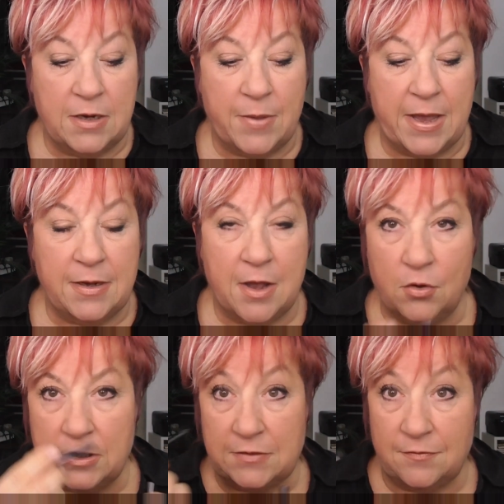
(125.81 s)
dem einen
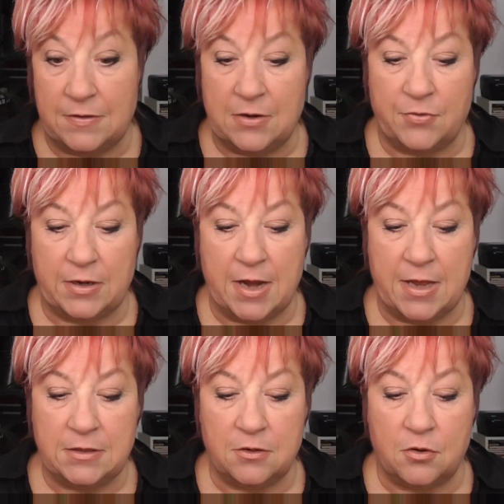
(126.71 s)
Auge, dass wir wieder
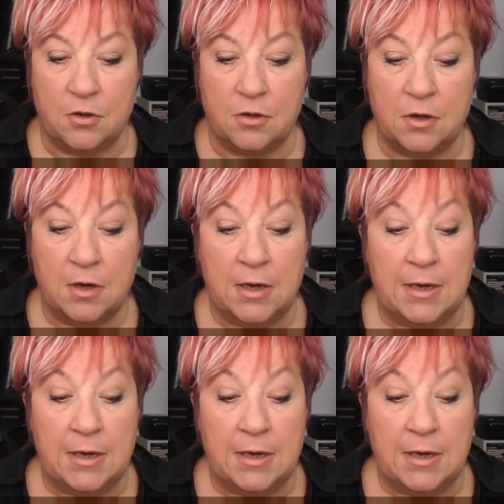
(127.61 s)
vergleichen können.